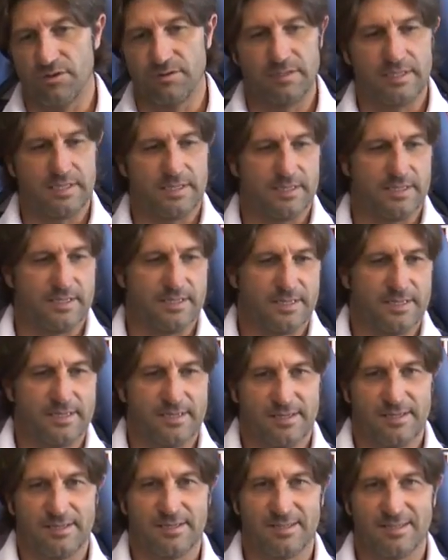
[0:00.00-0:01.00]

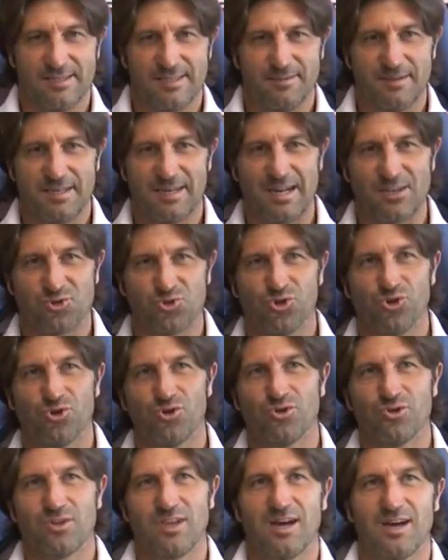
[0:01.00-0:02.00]
eh,
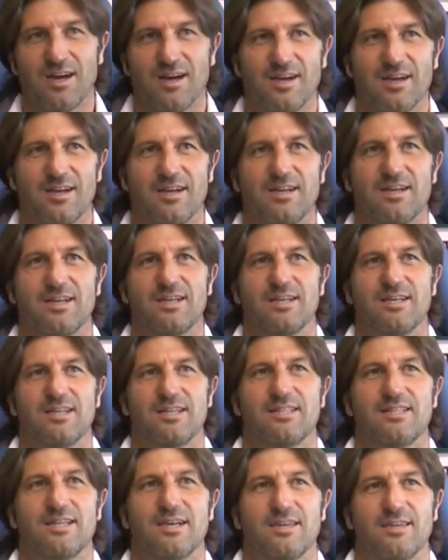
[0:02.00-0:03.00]
ragiono
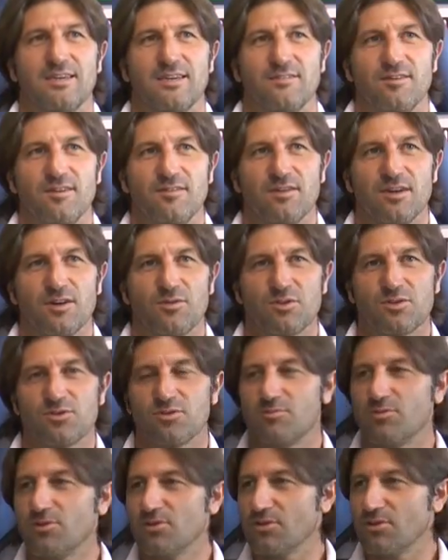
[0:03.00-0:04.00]
da, da, chi vive in
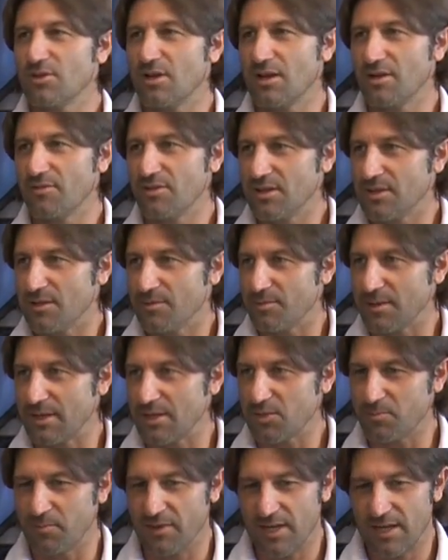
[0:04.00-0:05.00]
questo mondo da una vita, per
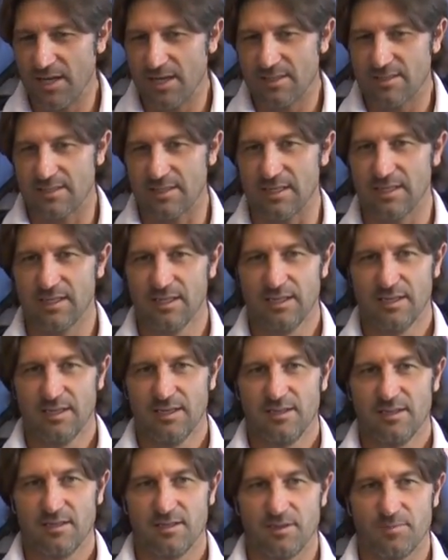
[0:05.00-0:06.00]
esperienza.
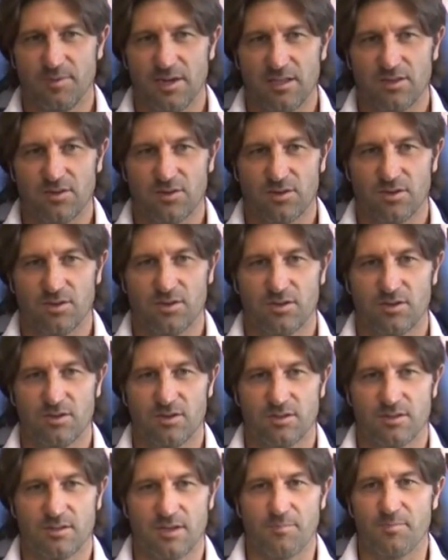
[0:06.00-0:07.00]

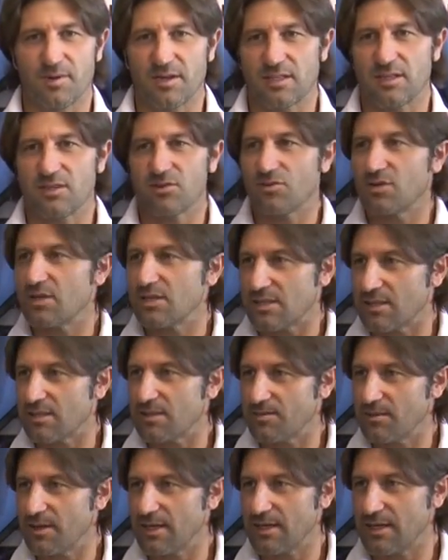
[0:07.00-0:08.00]
Ripeto, tre partite in una
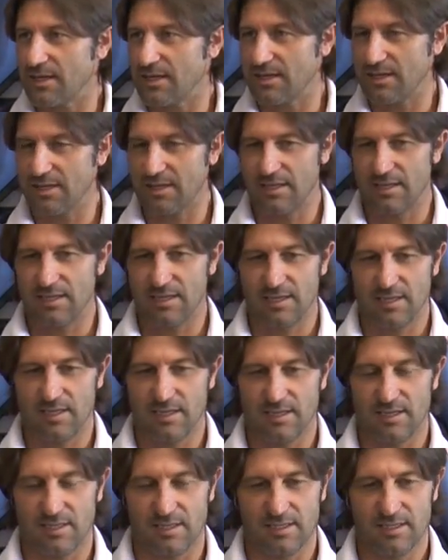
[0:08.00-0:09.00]

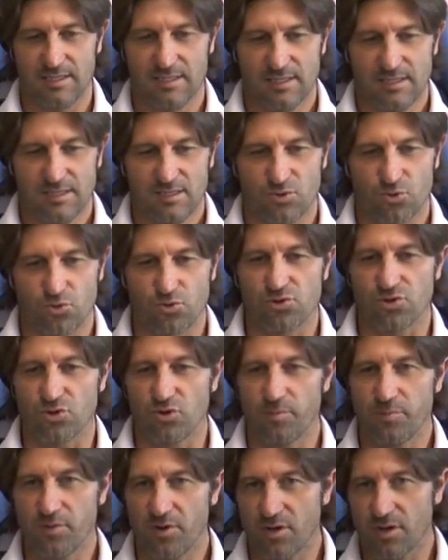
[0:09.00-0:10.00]
settimana non
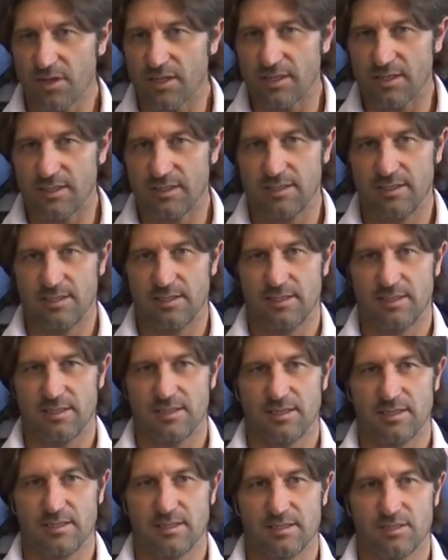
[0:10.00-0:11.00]
sono poche,
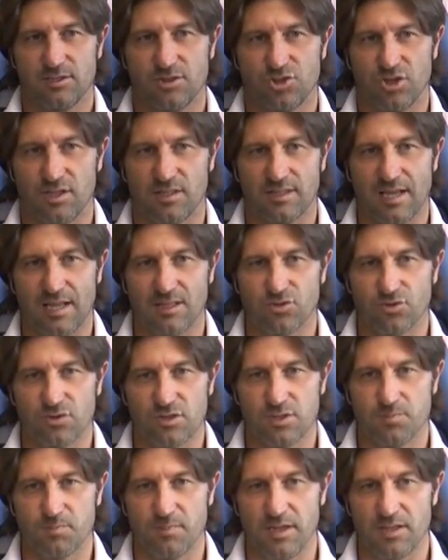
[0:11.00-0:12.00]
eh, c'è tanto
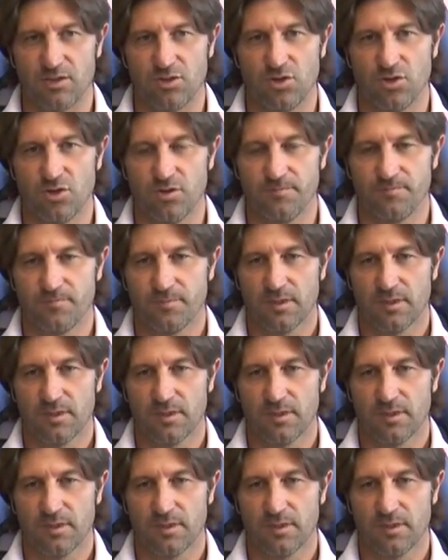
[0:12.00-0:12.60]
dispendio